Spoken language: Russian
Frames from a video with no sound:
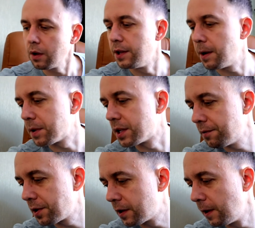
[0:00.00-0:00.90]
Я
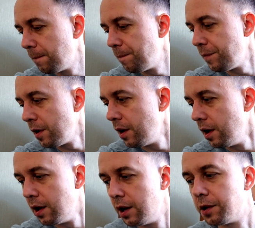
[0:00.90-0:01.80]
позавтракал.
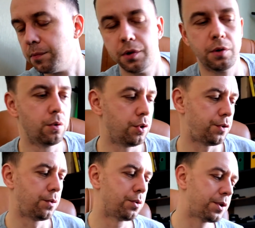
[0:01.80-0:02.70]
Это было
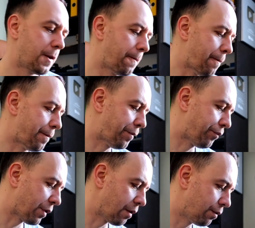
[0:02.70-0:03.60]
очень вкусно.
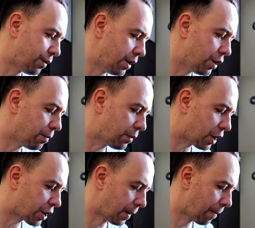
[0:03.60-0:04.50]
Вкуснее, чем
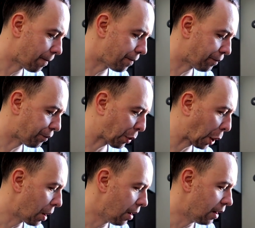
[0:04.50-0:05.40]
каша.
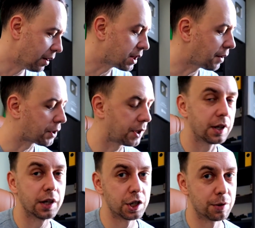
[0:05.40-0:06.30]
Завтра
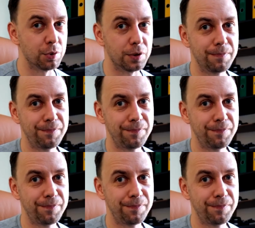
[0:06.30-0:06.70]
только каша будет.